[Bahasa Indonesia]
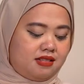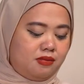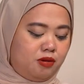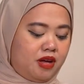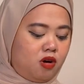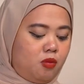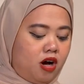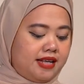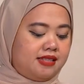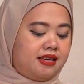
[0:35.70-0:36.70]
Sebelumnya aku
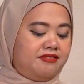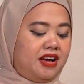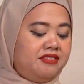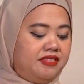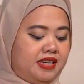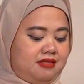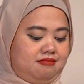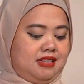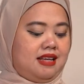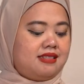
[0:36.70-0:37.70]
mau kasih fun fact.
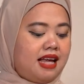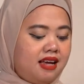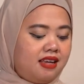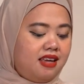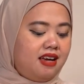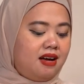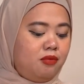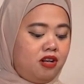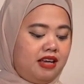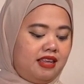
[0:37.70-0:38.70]
Saking nggak
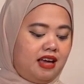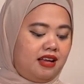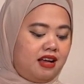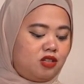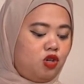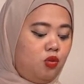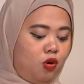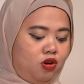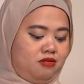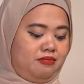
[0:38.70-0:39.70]
bolehnya anak
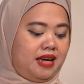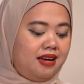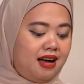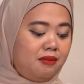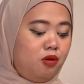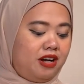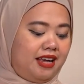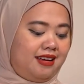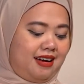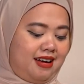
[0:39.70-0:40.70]
cowok megang
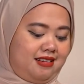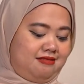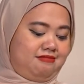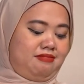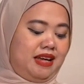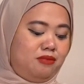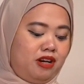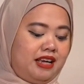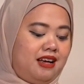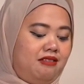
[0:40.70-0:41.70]
boneka, main
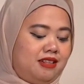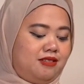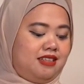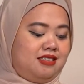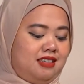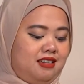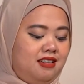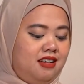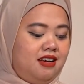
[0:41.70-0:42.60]
boneka waktu kecil,